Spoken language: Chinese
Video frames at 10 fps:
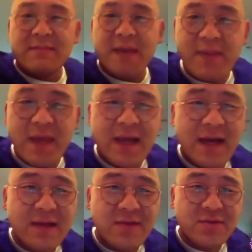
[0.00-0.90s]
没币
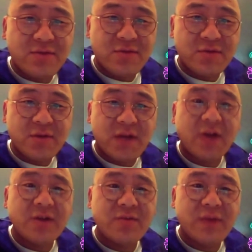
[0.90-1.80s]
的就就是
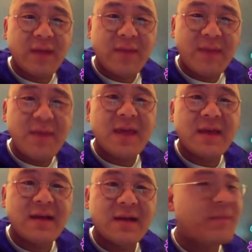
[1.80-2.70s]
老实说没币，
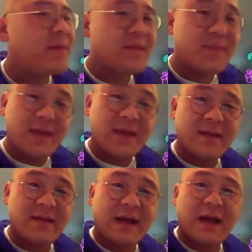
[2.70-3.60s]
哥们儿没币
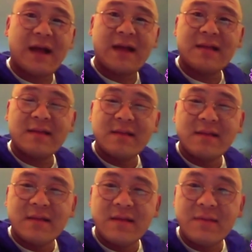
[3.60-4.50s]
啊，
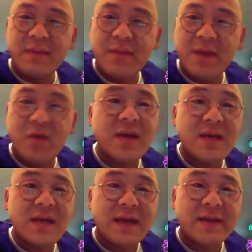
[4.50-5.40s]
没币扣个
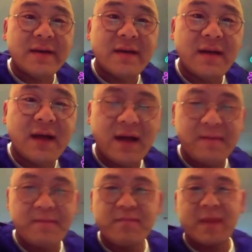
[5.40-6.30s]
一也行
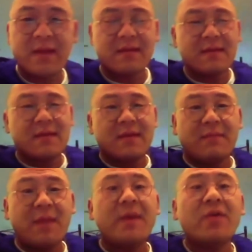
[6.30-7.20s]
啊，
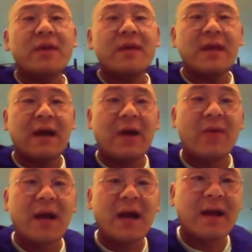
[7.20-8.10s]
没币扣个一啊，
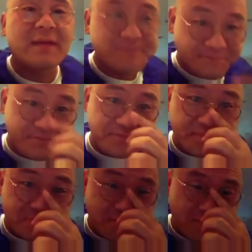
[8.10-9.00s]
我看看
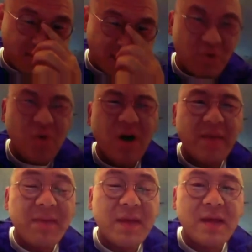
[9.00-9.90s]
有多少
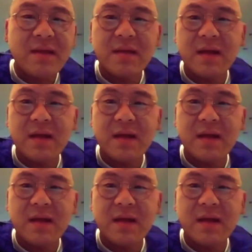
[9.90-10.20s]
没币。